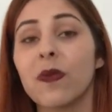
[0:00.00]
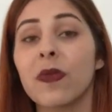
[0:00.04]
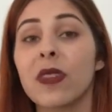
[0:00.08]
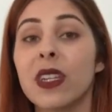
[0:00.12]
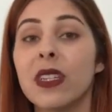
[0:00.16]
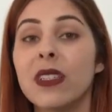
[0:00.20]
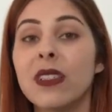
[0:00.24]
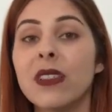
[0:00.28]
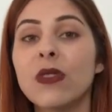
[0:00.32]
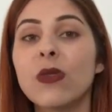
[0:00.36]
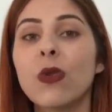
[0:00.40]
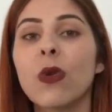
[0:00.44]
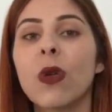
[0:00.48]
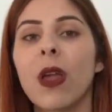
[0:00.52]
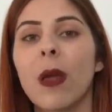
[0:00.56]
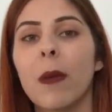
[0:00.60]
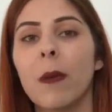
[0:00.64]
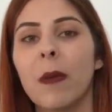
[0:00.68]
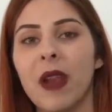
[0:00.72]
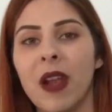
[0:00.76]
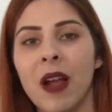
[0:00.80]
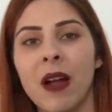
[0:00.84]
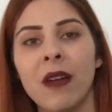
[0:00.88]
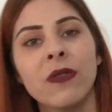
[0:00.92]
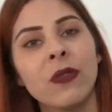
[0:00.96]
Isso
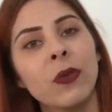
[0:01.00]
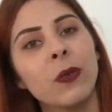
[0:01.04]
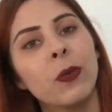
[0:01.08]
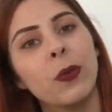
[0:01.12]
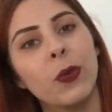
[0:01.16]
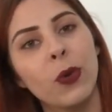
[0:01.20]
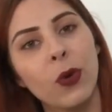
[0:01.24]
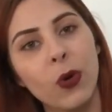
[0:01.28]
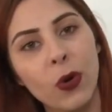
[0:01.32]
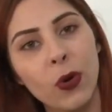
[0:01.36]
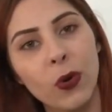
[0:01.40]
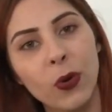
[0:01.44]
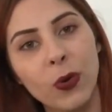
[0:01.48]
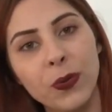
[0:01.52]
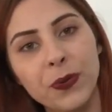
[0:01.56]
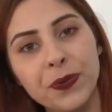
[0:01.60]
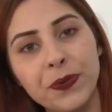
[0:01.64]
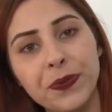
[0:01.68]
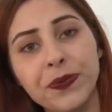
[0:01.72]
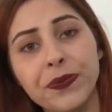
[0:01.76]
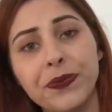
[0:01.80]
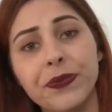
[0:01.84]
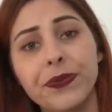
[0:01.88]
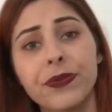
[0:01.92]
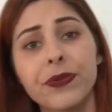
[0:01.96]
quebrava um pouco
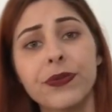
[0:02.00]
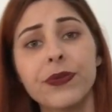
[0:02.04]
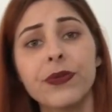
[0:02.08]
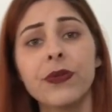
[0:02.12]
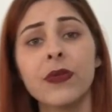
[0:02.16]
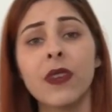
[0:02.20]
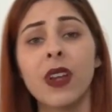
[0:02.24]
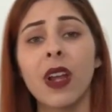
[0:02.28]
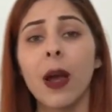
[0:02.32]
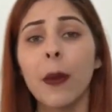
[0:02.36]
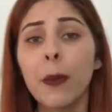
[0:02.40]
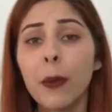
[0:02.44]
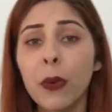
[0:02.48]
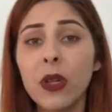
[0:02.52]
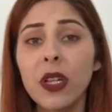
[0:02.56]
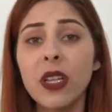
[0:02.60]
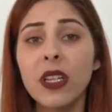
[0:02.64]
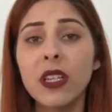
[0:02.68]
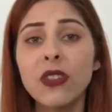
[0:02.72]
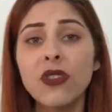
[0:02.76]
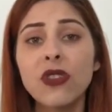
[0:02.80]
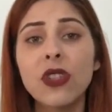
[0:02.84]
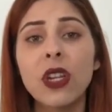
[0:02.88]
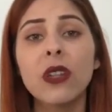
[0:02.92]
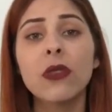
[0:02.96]
a
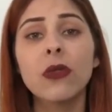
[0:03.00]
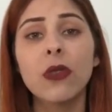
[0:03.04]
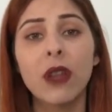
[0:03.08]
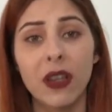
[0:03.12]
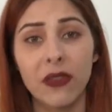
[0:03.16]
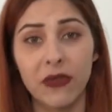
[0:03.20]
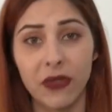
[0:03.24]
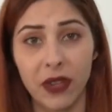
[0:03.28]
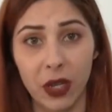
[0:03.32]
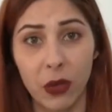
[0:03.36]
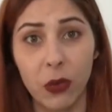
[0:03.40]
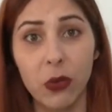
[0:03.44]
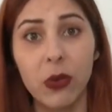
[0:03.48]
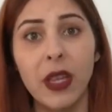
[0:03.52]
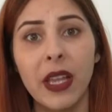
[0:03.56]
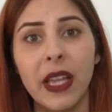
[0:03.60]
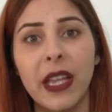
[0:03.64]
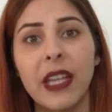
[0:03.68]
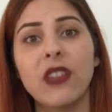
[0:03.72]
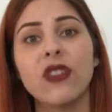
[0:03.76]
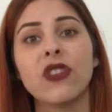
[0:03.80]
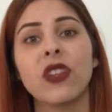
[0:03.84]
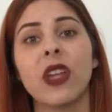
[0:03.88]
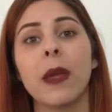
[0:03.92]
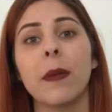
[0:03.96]
política do café com
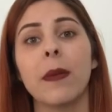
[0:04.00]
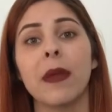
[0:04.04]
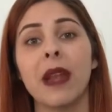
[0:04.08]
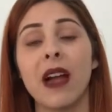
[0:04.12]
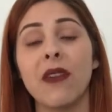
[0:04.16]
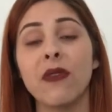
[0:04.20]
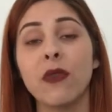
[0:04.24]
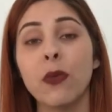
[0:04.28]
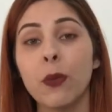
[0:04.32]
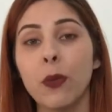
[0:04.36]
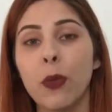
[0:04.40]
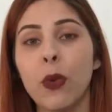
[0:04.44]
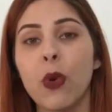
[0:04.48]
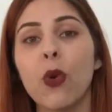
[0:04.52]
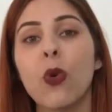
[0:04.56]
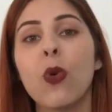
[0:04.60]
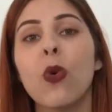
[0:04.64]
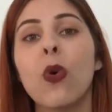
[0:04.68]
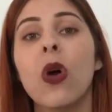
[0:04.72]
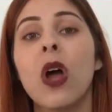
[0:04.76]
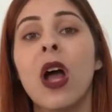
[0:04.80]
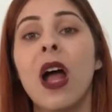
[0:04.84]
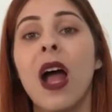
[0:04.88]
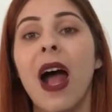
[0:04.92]
leite, quebrava um pouco